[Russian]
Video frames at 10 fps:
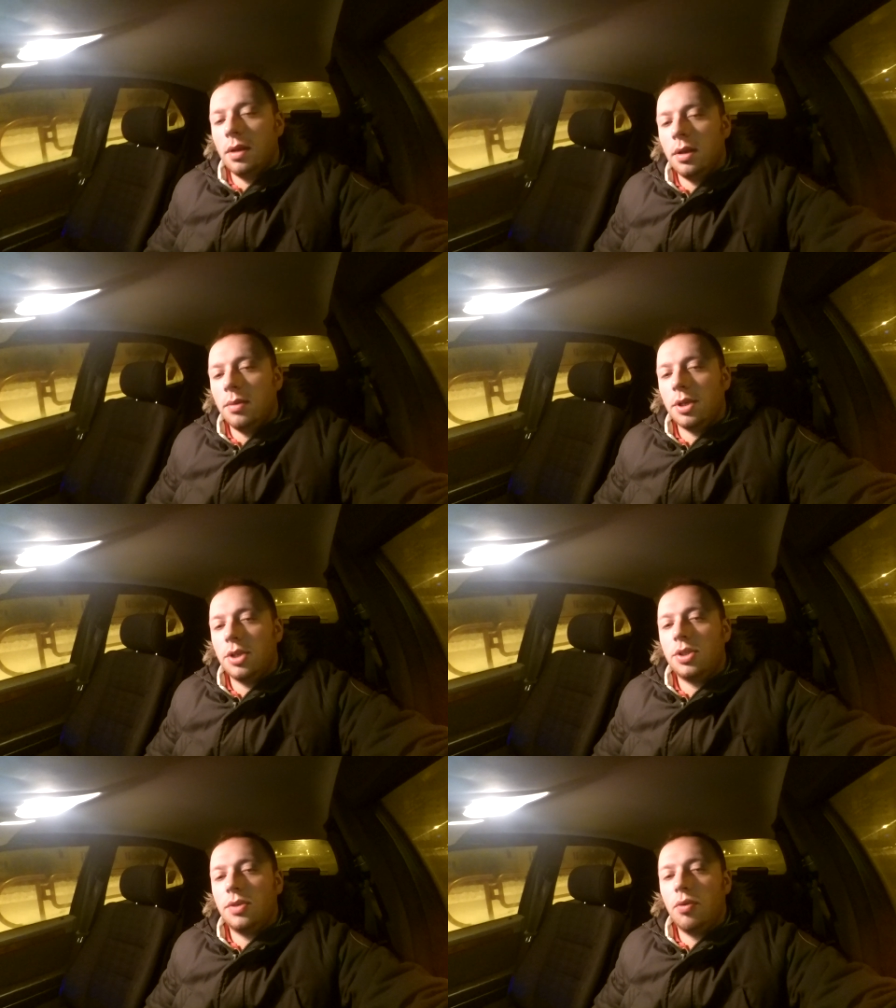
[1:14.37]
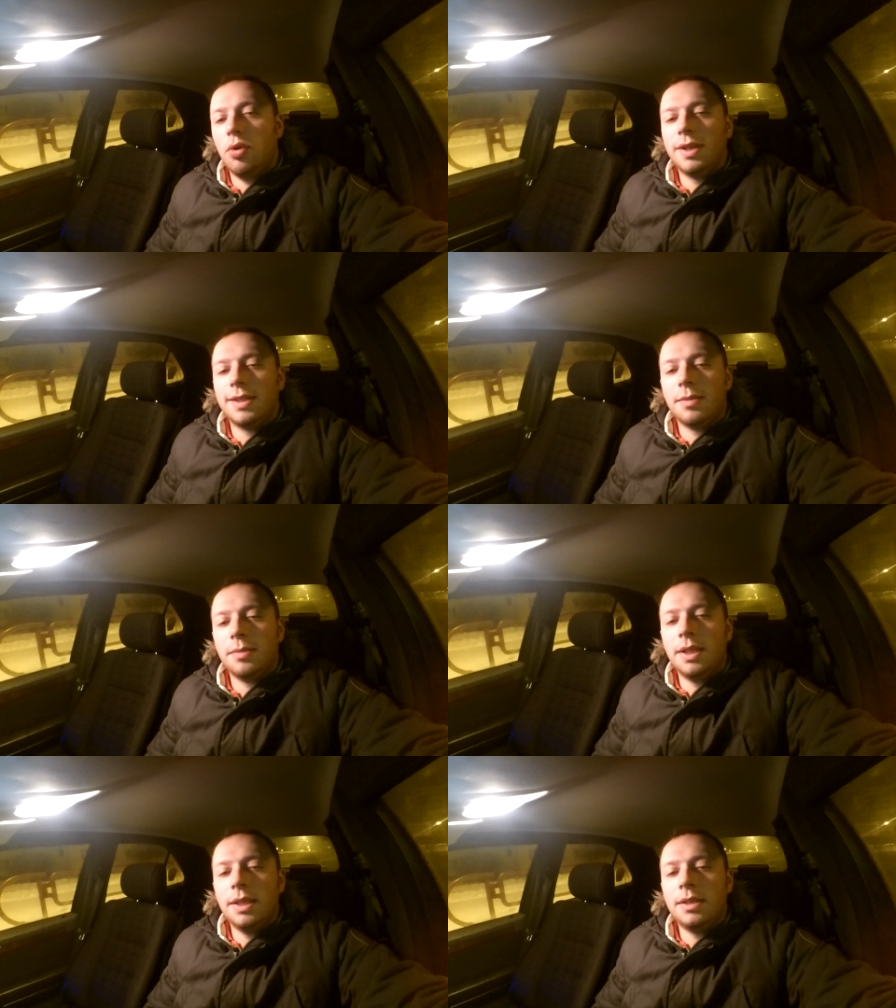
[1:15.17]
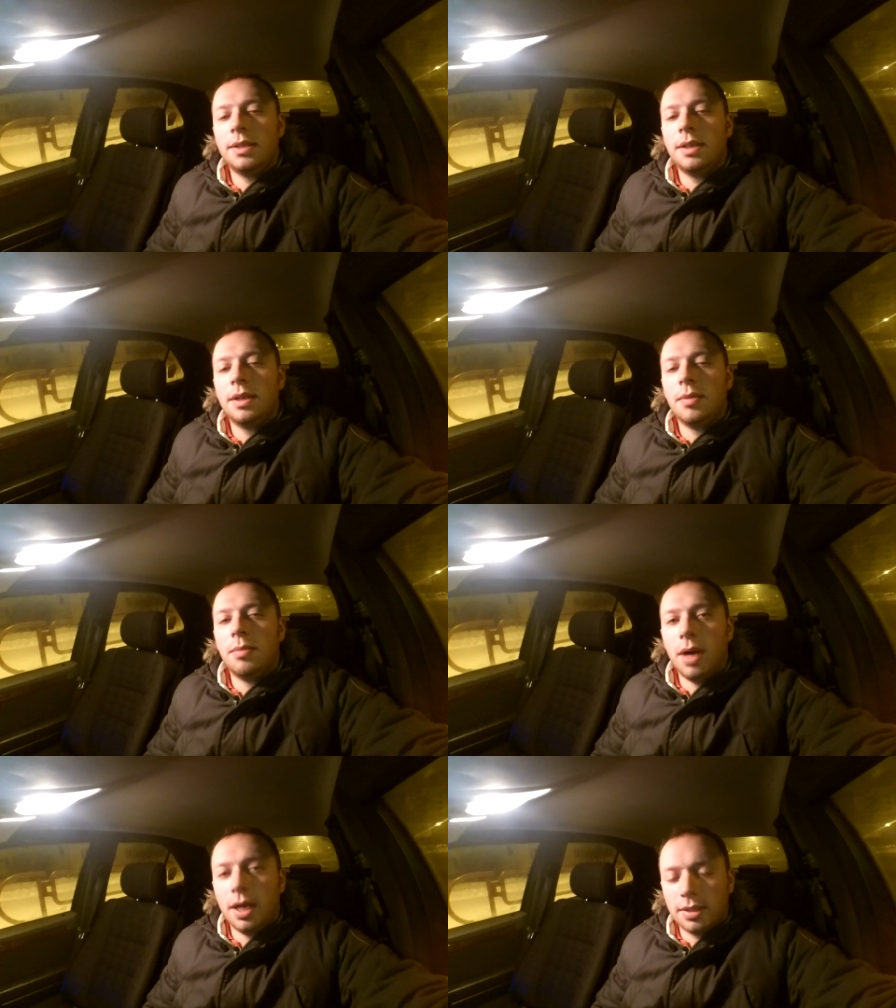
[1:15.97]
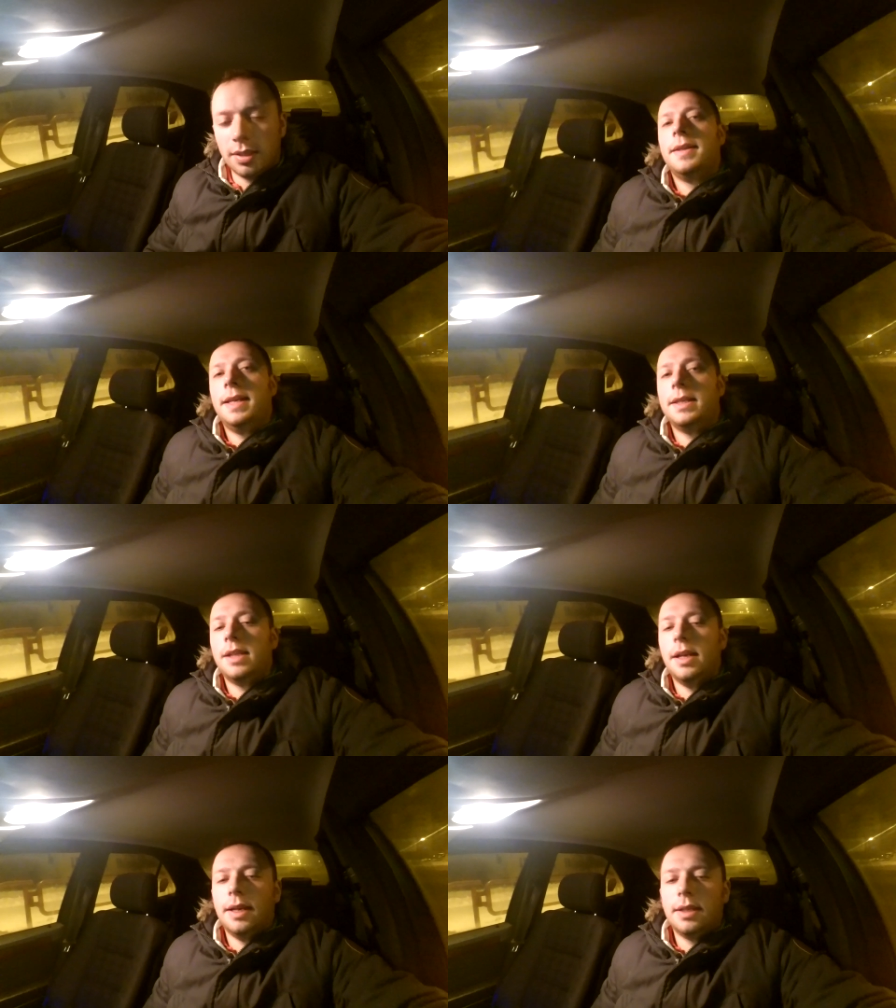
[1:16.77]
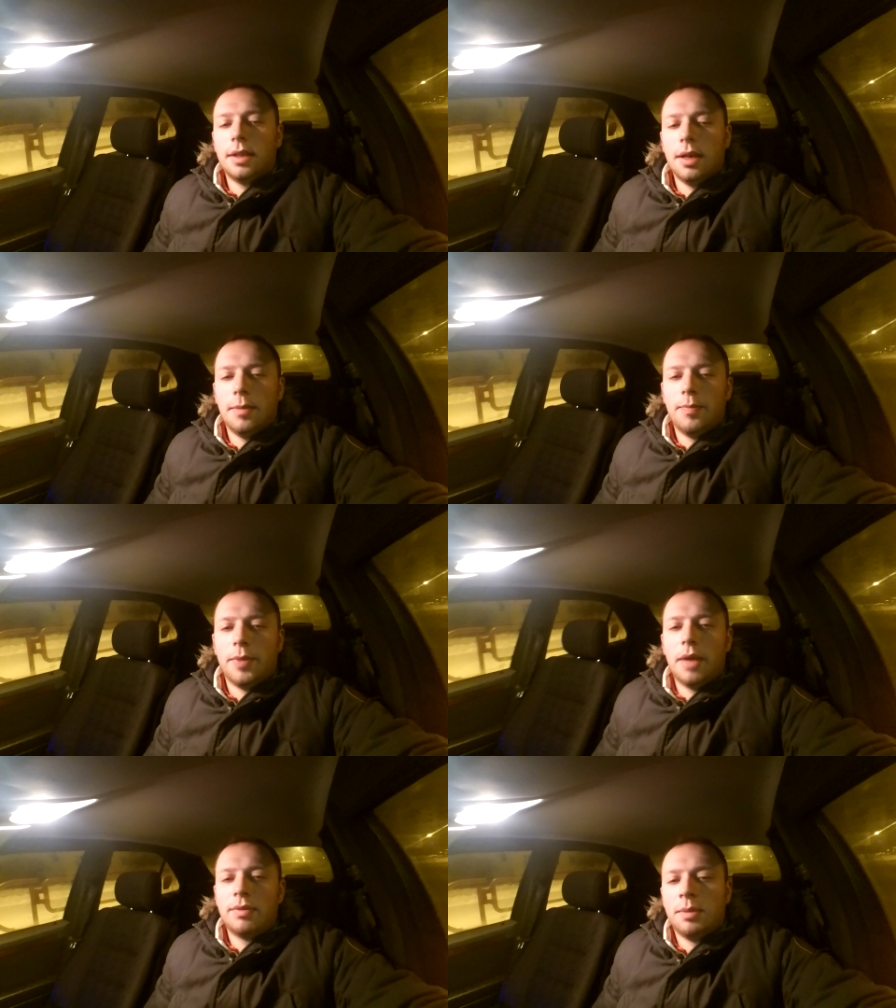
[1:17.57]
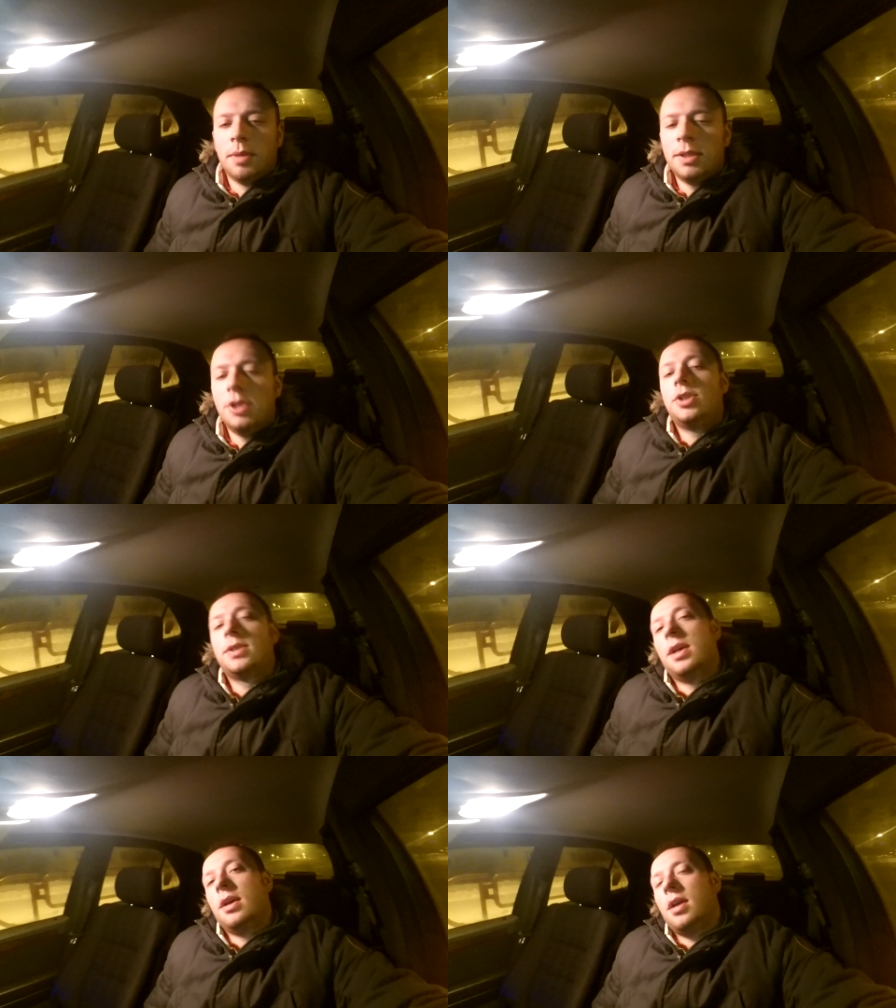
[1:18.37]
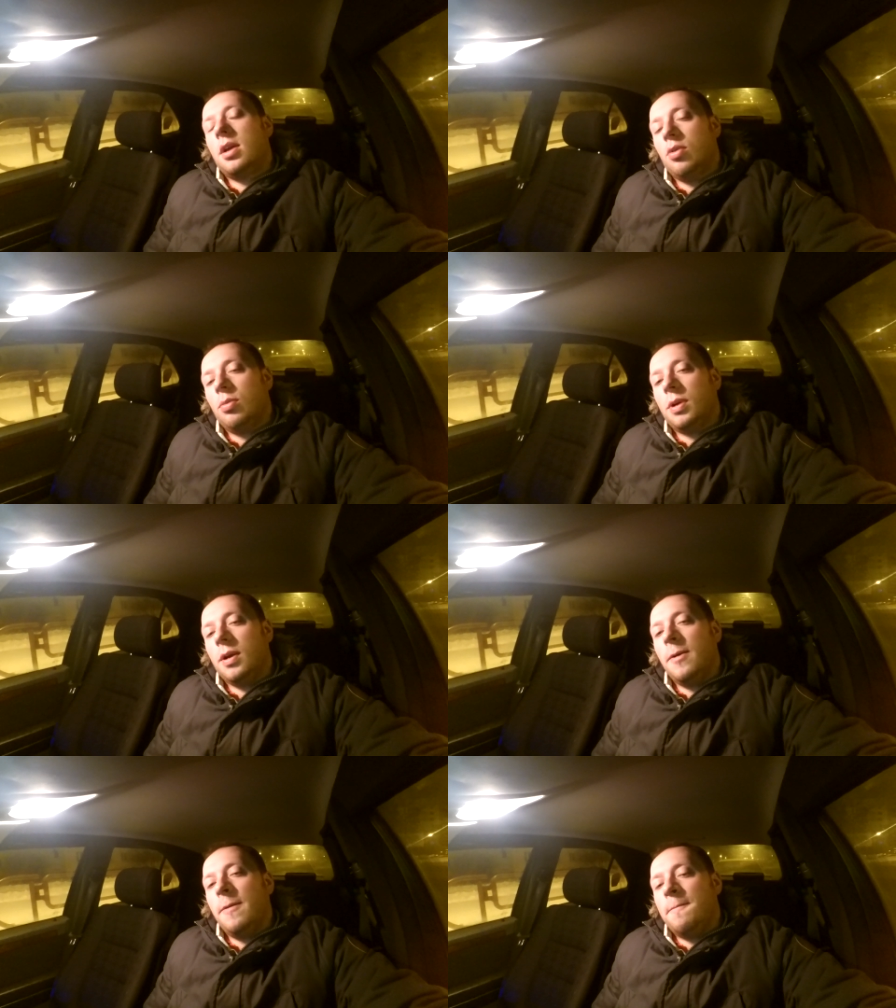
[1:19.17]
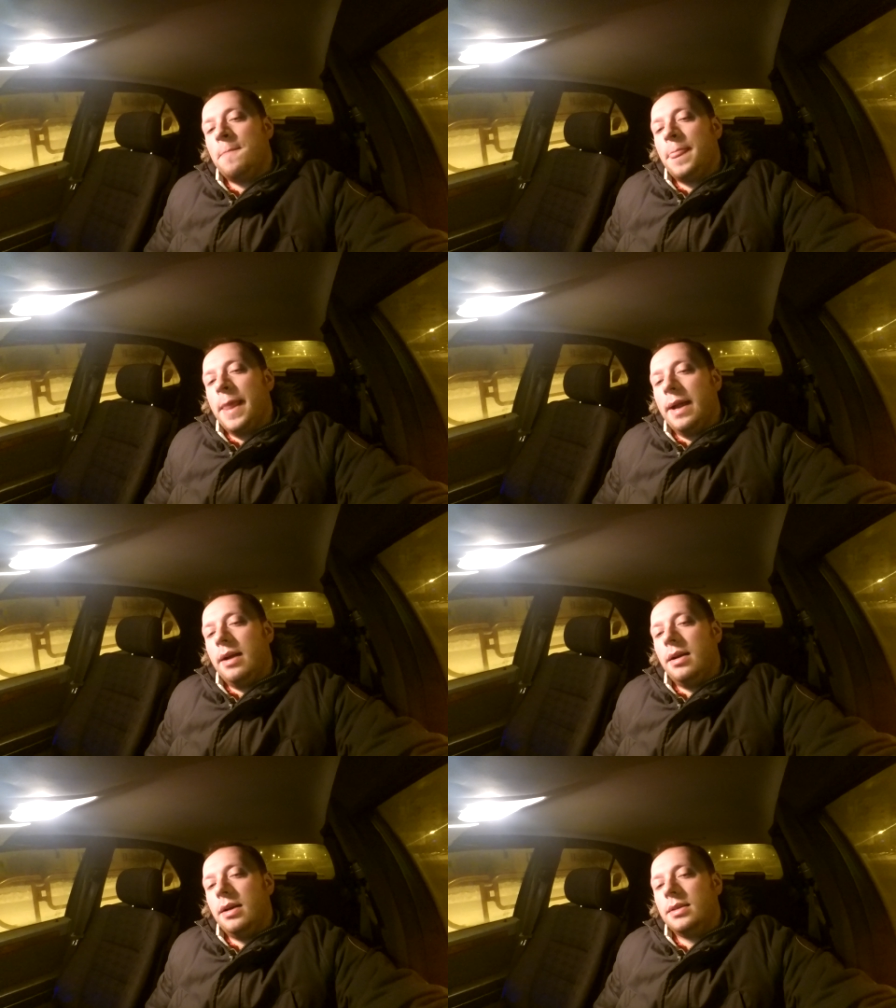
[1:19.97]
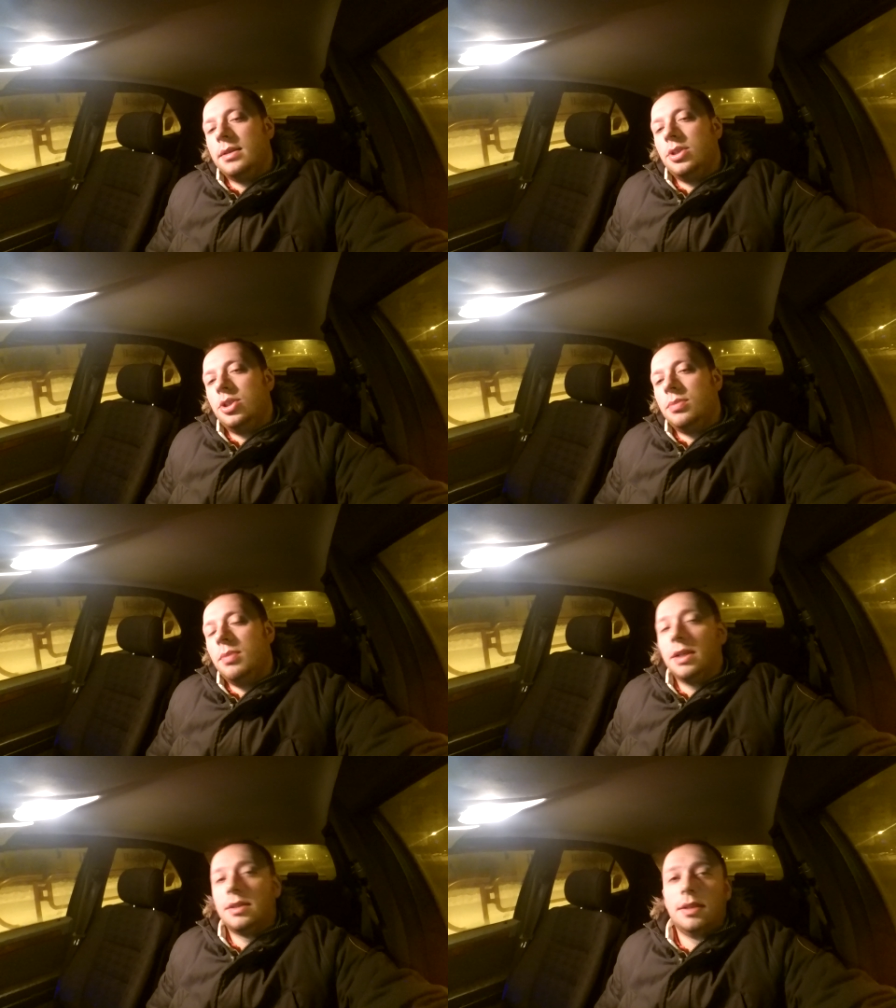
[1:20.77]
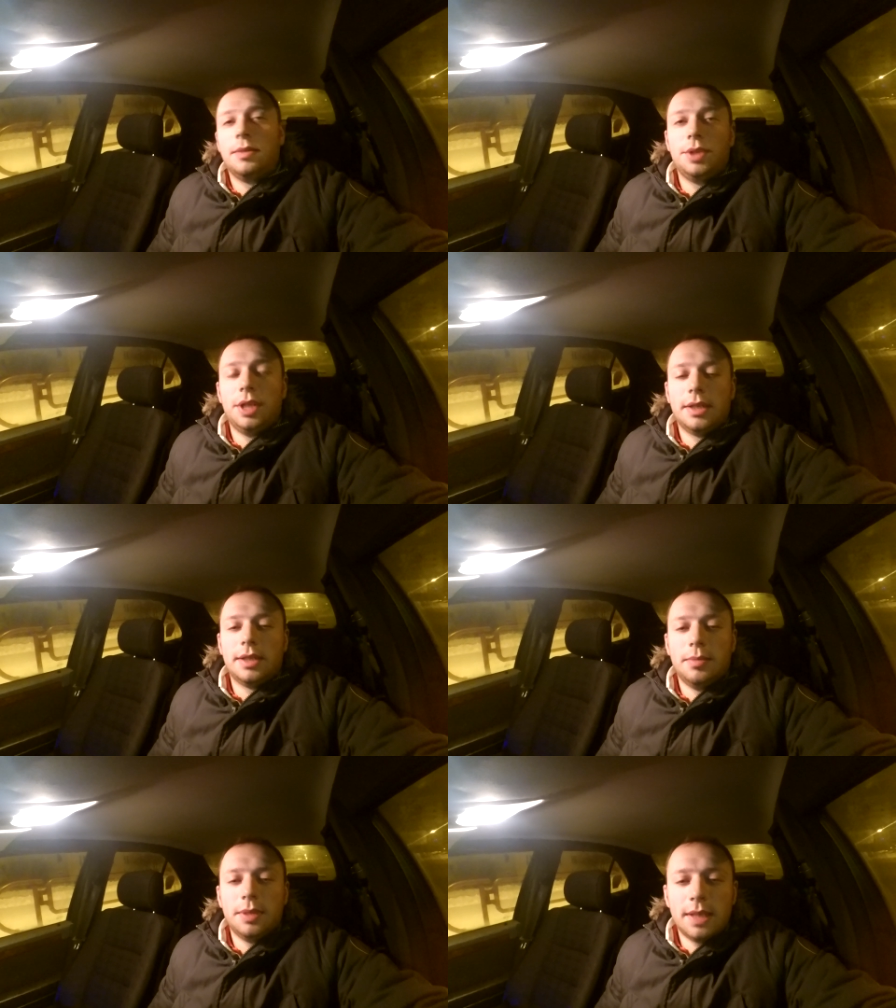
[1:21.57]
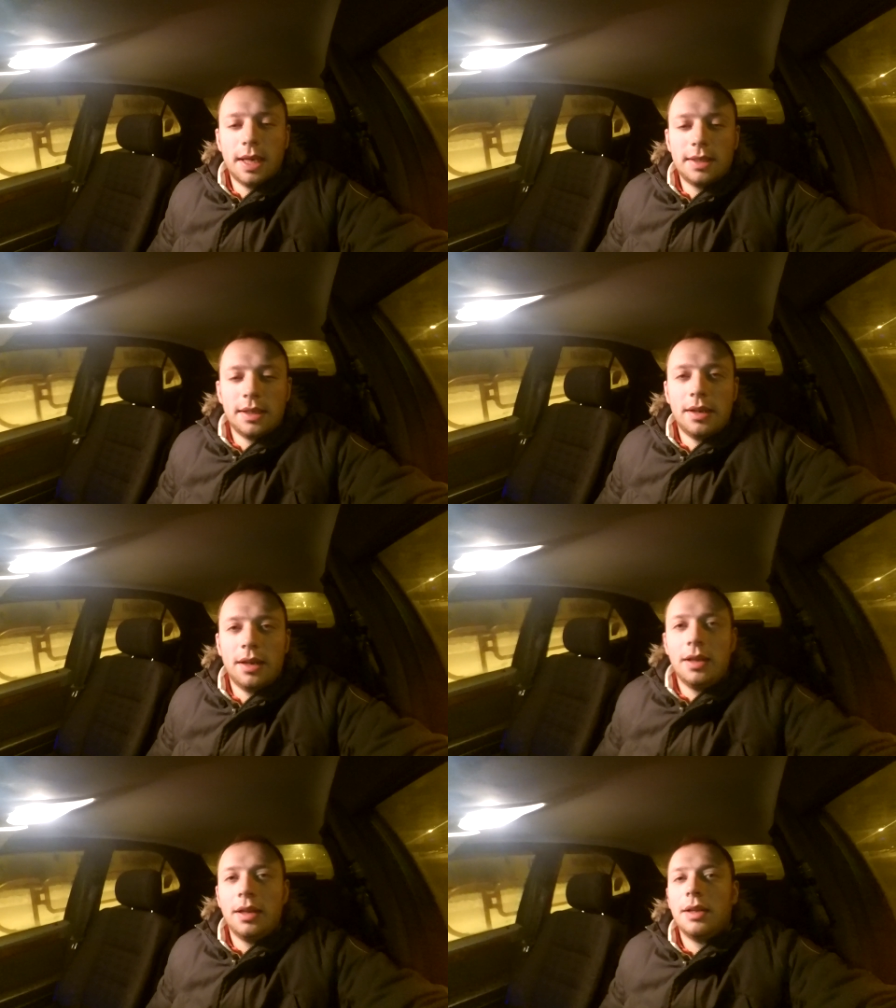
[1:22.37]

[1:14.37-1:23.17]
прежде всего заменить масло. Если это автоматическая коробка, э, значит, масло менять обязательно.